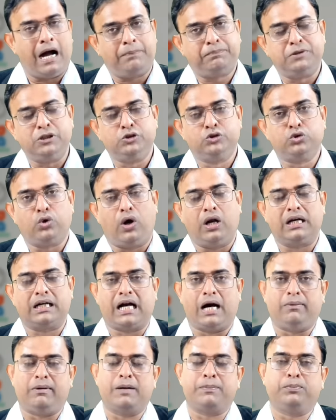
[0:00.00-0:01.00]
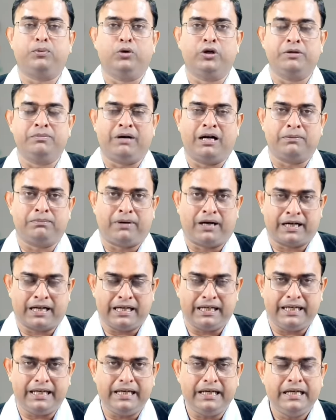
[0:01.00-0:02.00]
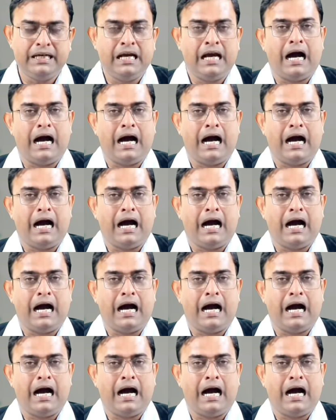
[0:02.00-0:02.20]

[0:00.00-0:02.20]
আপনি জল খাওয়ার পরিমাণ বাড়ালে